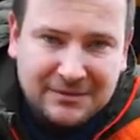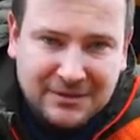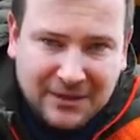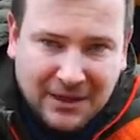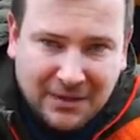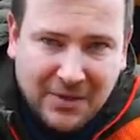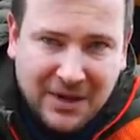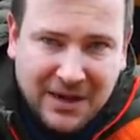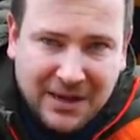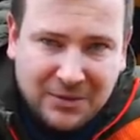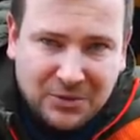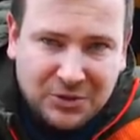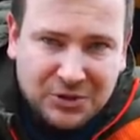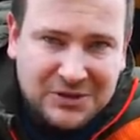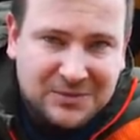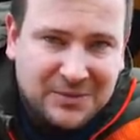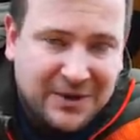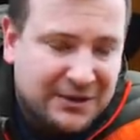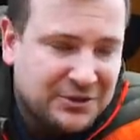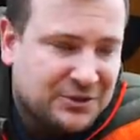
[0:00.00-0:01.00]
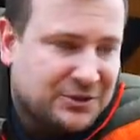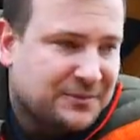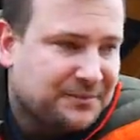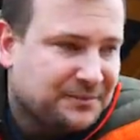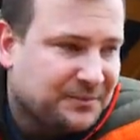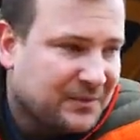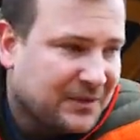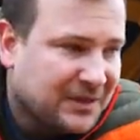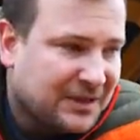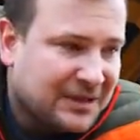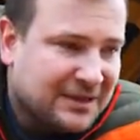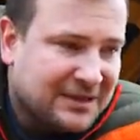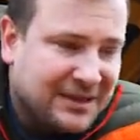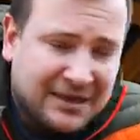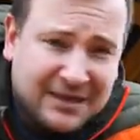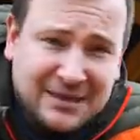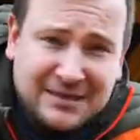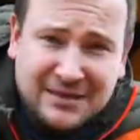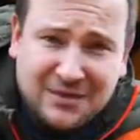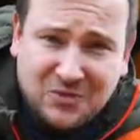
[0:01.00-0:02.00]
Kamera może spaść.
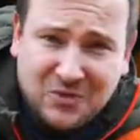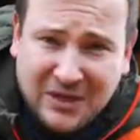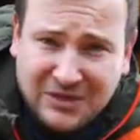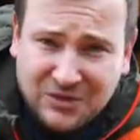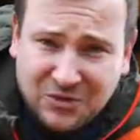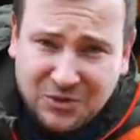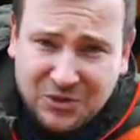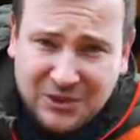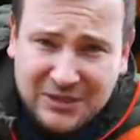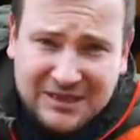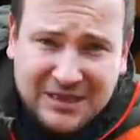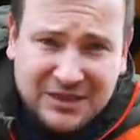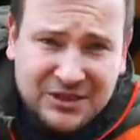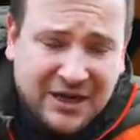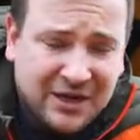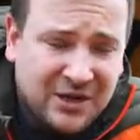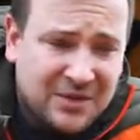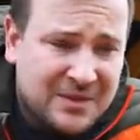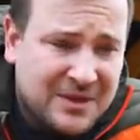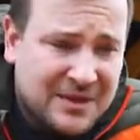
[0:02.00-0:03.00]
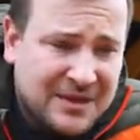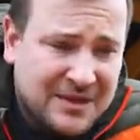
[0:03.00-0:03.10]
Takie sytuacje już się zdarzają